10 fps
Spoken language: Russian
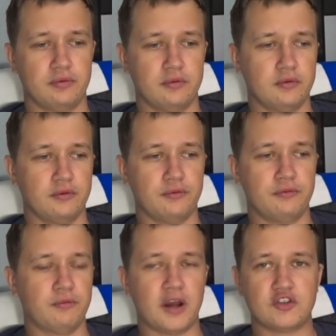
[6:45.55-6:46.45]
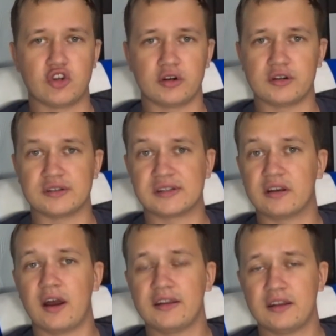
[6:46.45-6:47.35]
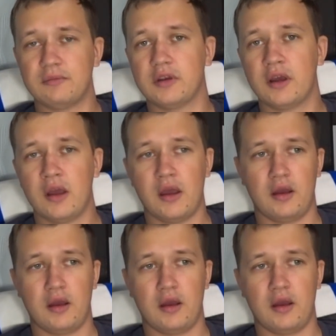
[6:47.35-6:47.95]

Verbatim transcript: в матчах с грандами.